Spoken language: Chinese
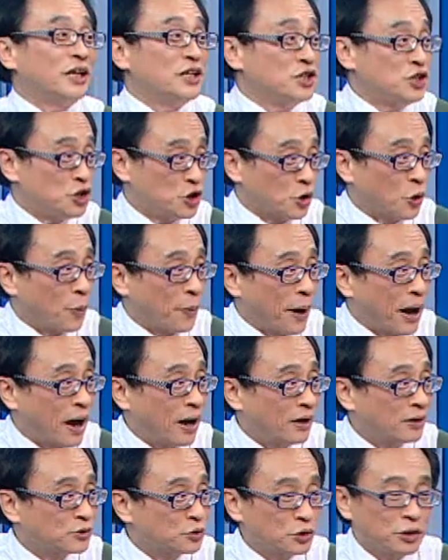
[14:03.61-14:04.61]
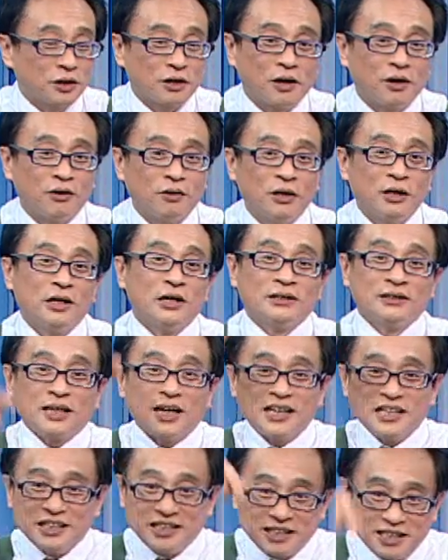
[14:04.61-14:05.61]
点九趴最高。
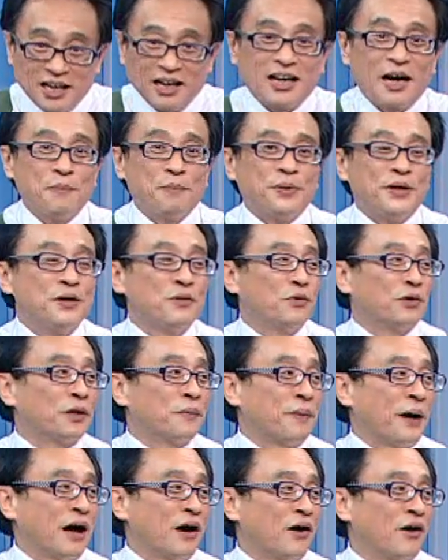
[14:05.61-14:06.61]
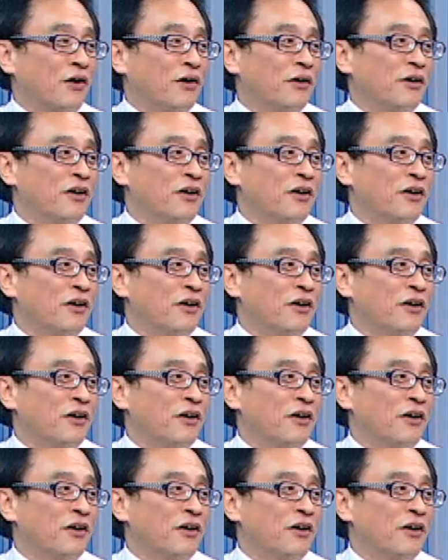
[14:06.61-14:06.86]
那你现在看苹果的盘哦，